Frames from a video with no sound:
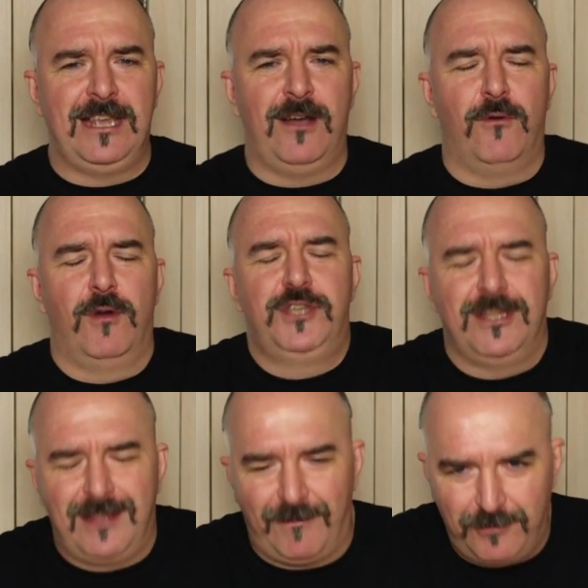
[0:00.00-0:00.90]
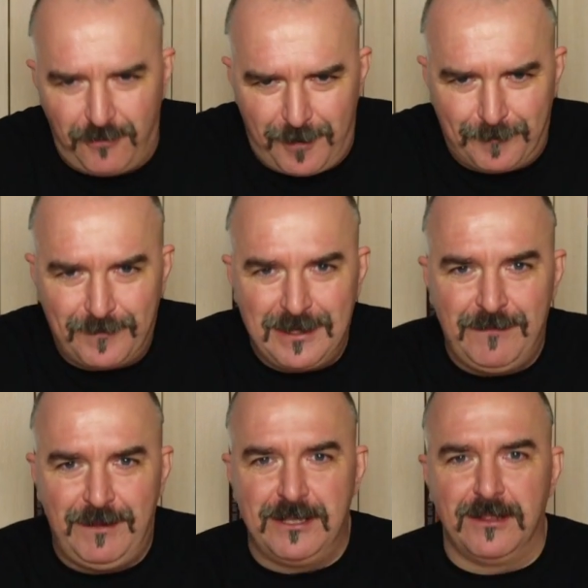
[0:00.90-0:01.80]
Я очень давно не
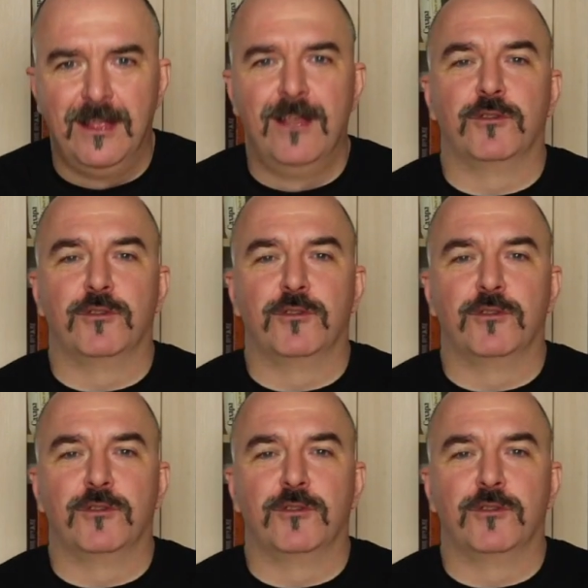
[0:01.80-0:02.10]
видел,